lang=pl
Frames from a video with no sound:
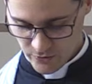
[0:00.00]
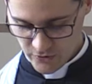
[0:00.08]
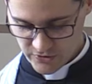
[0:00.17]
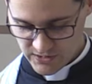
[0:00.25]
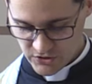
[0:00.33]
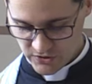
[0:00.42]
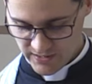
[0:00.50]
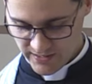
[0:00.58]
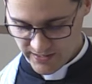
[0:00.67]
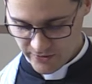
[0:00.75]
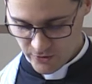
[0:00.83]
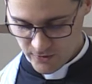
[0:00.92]
go
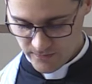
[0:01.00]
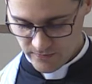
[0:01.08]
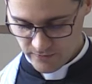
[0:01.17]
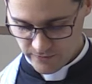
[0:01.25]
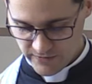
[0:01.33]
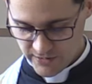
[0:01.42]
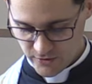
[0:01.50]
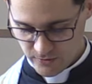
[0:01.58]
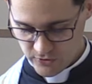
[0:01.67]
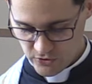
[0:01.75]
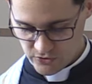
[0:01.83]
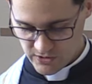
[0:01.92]
zaczytanego w jedną
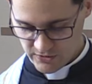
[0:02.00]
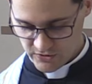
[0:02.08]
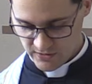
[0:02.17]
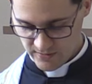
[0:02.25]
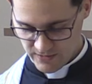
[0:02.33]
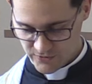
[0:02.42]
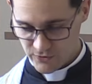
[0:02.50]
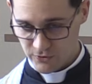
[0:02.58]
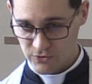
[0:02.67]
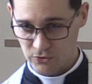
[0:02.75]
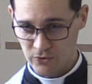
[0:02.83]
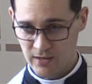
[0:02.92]
książeczkę, aż w
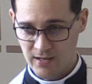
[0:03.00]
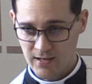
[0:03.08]
końcu